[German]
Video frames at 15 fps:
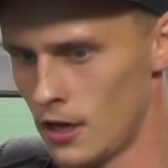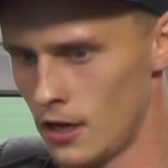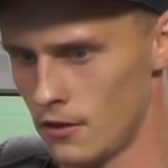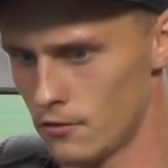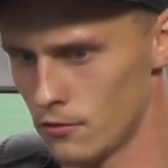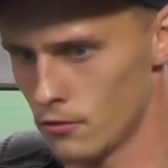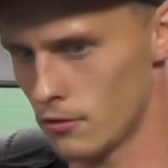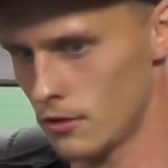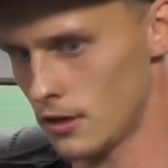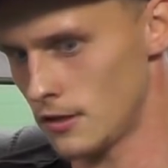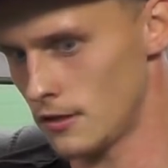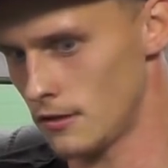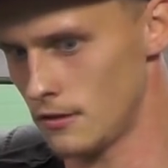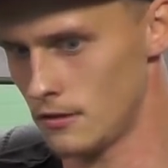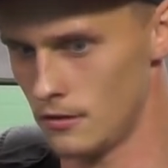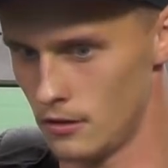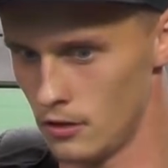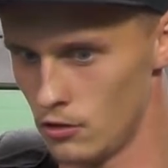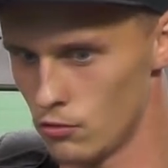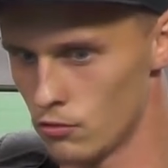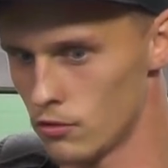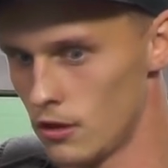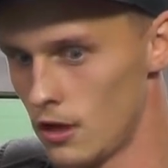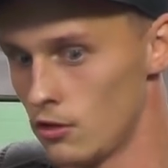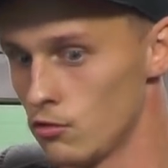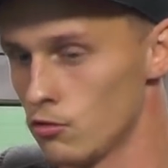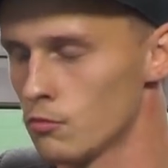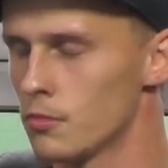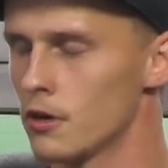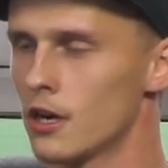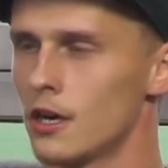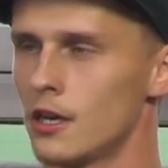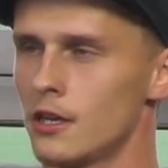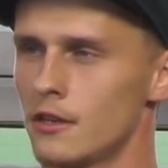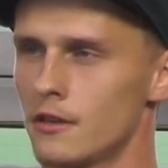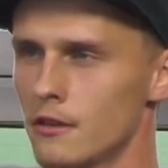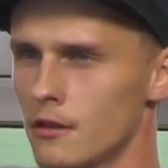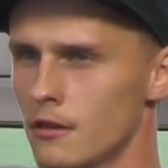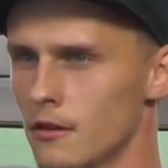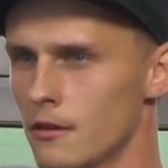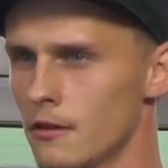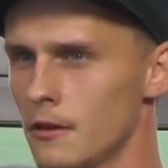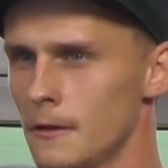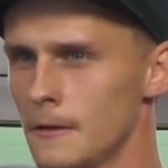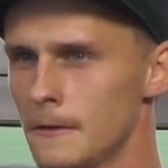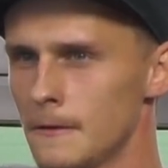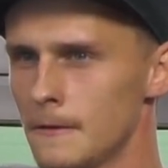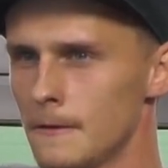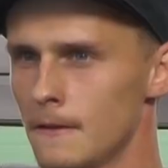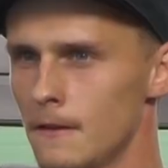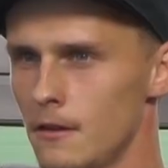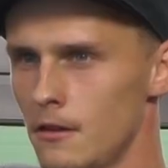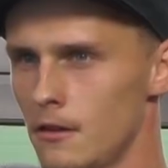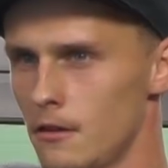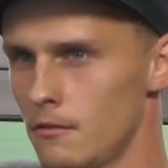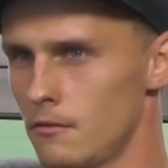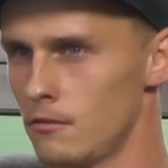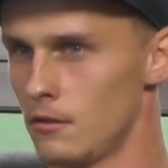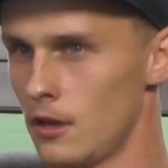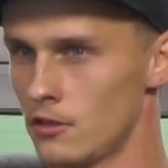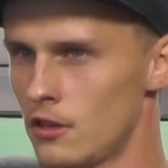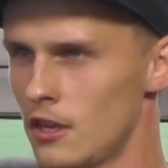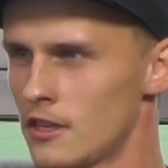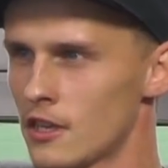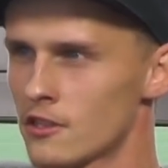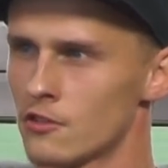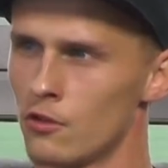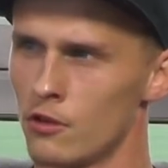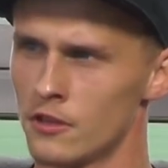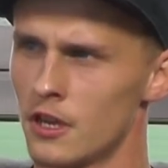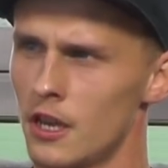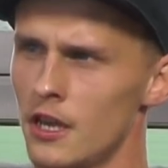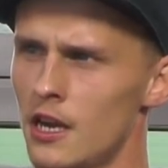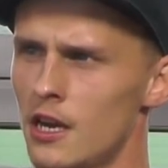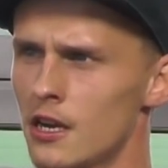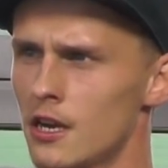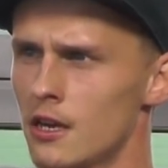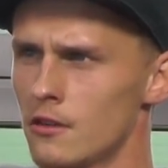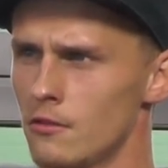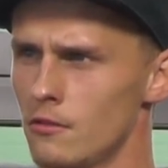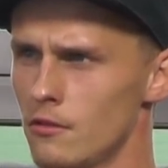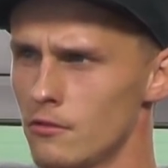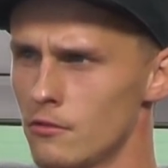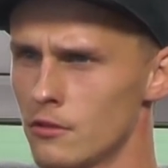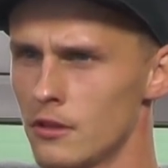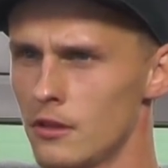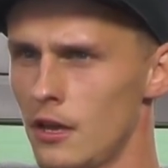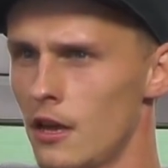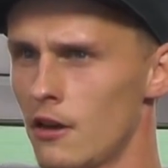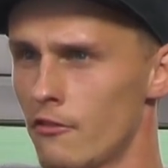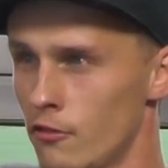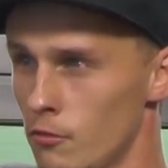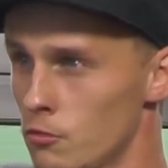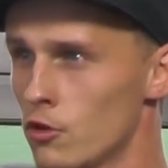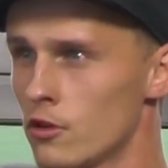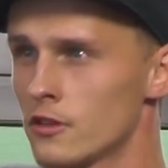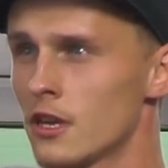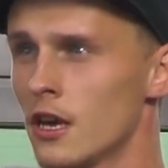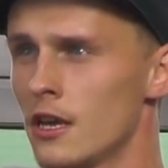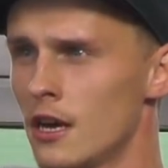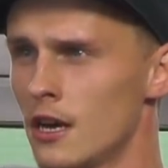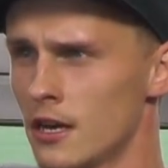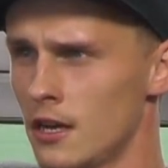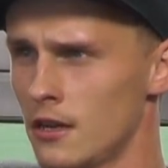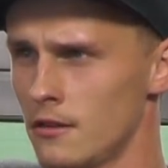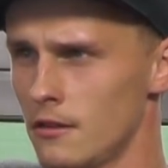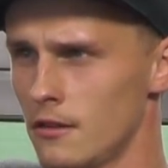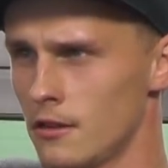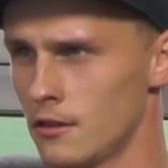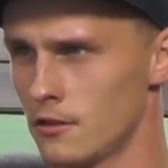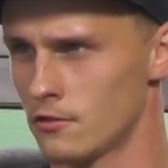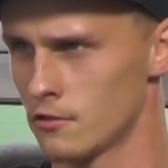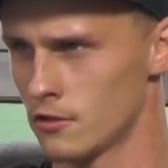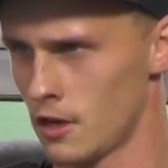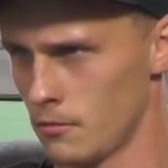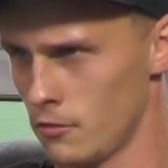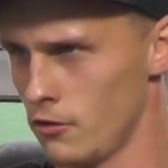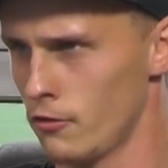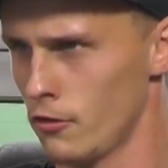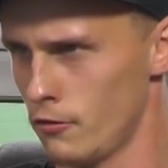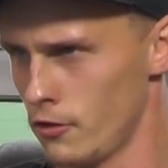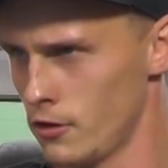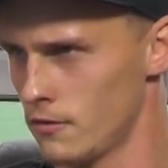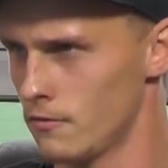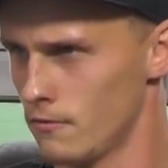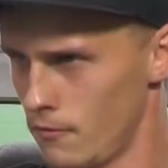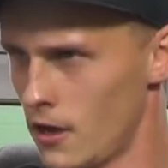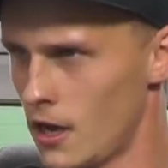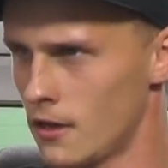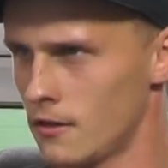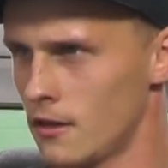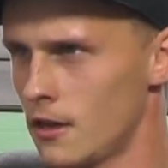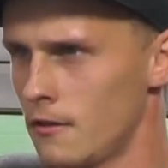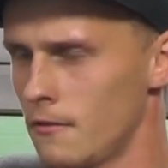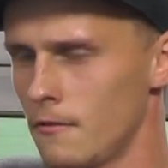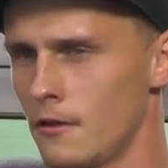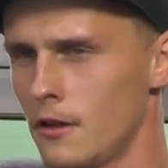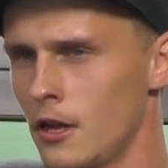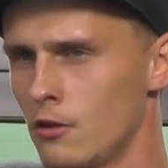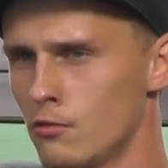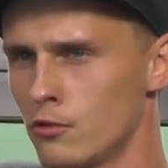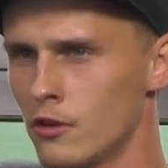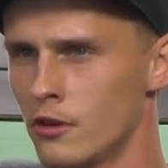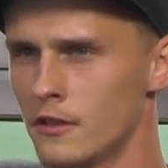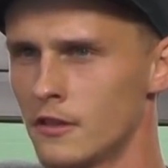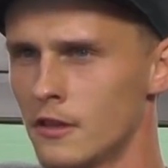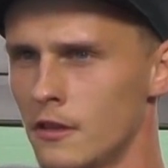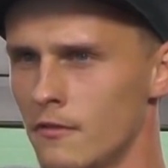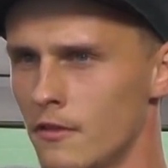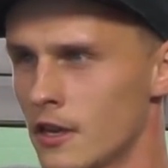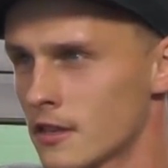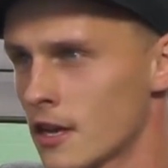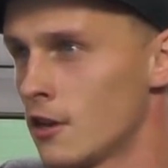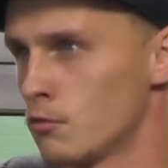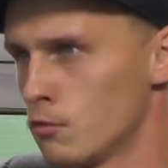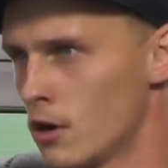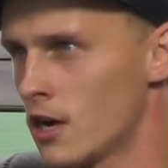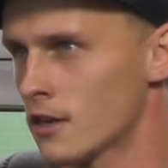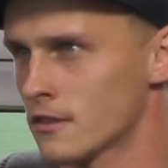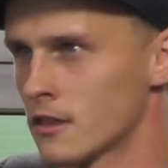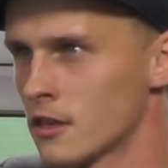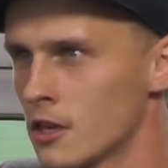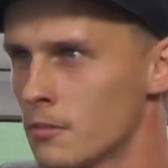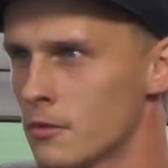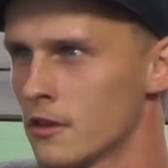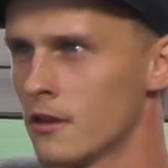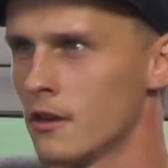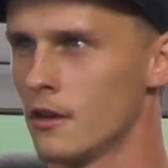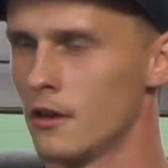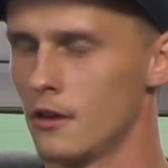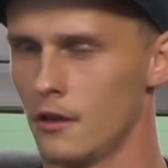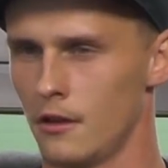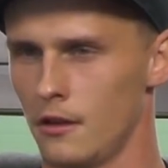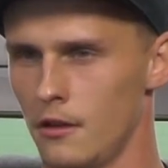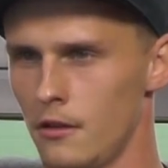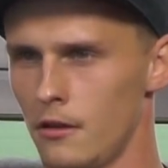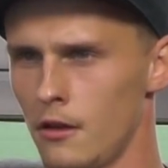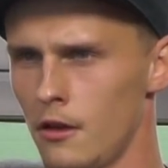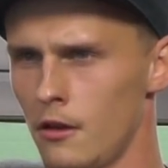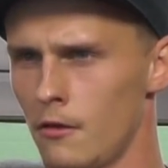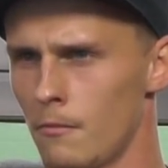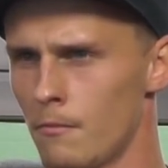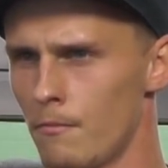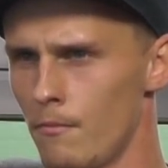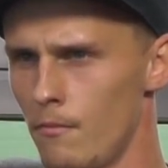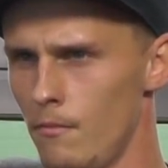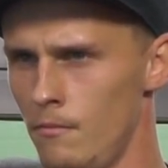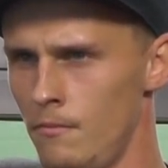war halt so, dass die, der Jugendbereich, äh, äh, also der 96er-Jahrgang und der 95er-Jahrgang äh, zusammengewürfelt werden dann in der U19, weil es keine U18 gibt. Ähm,